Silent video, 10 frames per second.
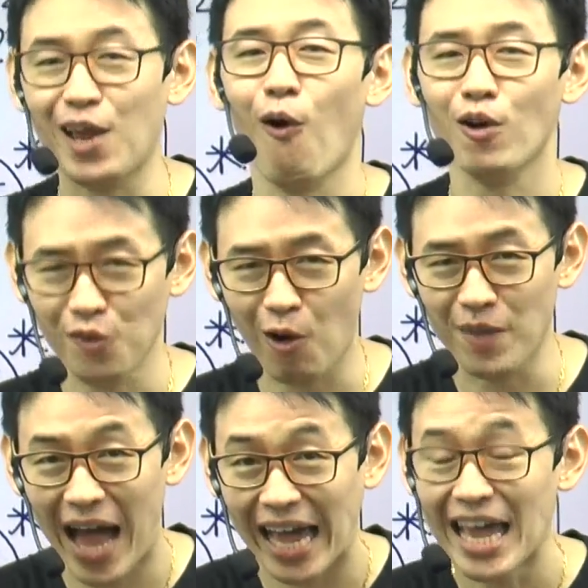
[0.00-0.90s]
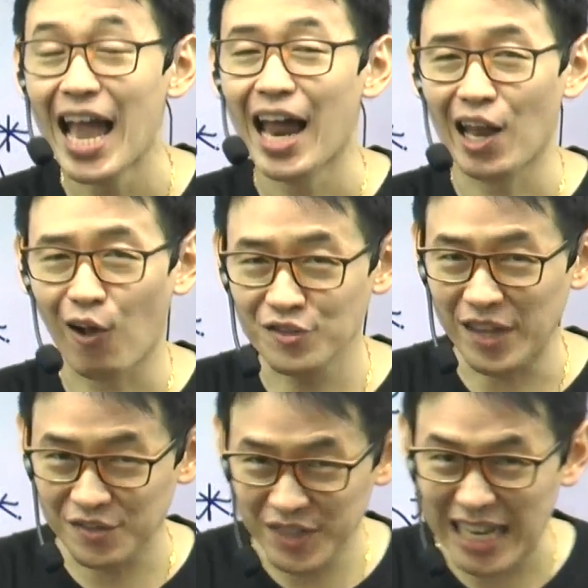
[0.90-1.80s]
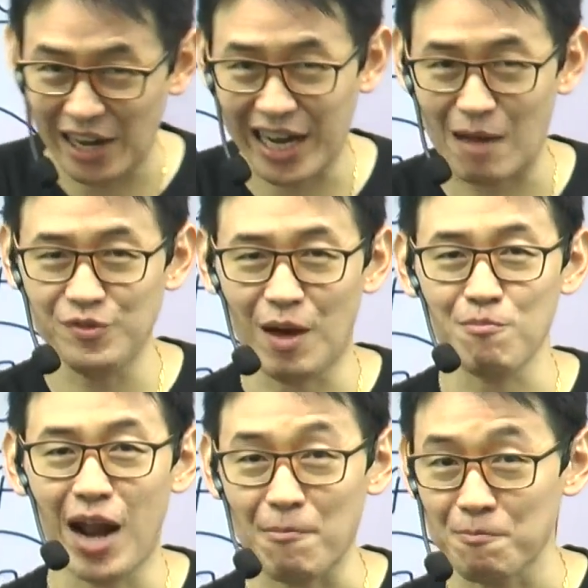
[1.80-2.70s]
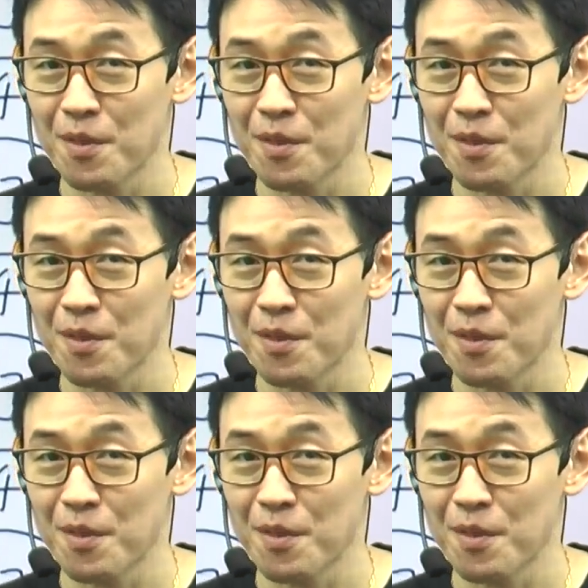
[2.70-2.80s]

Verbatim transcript: ห้องสอบได้ แล้วก็เสร็จสิ้นแล้วนะครับสำหรับ